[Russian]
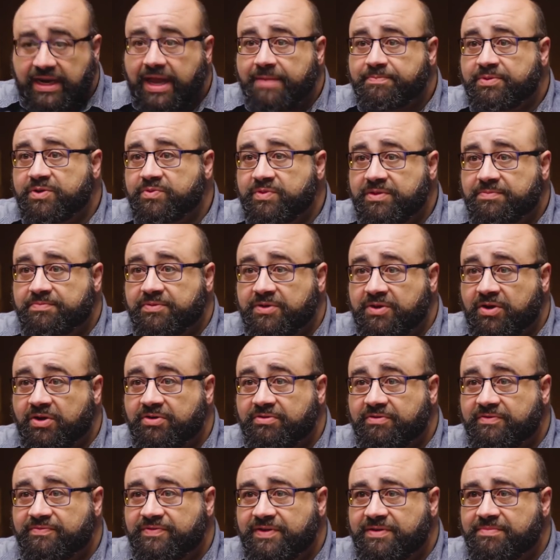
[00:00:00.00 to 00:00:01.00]
подобно
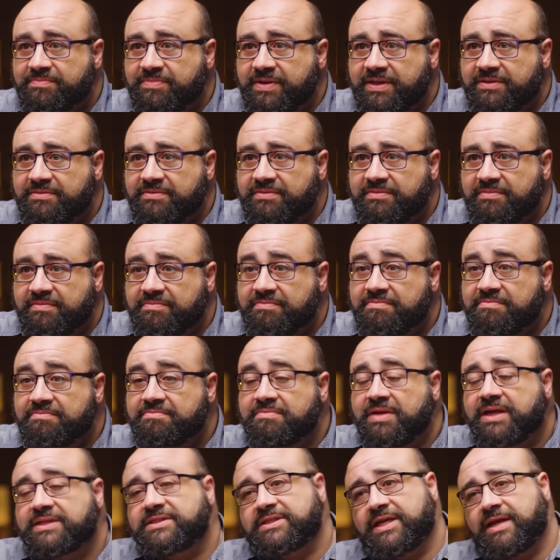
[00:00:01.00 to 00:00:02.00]
порнографии,
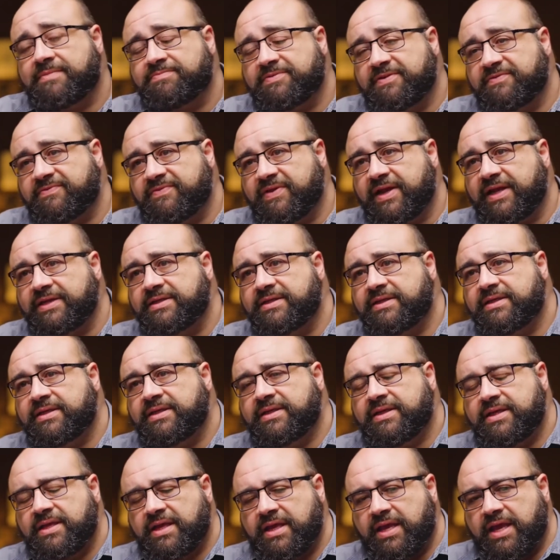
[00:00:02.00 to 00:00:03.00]
только во много раз
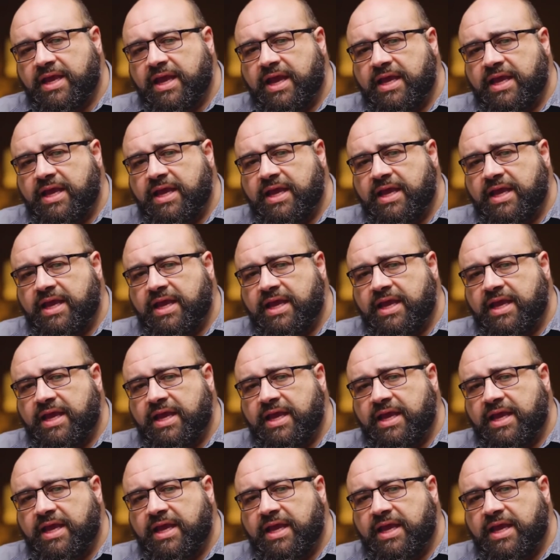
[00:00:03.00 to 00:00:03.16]
больше.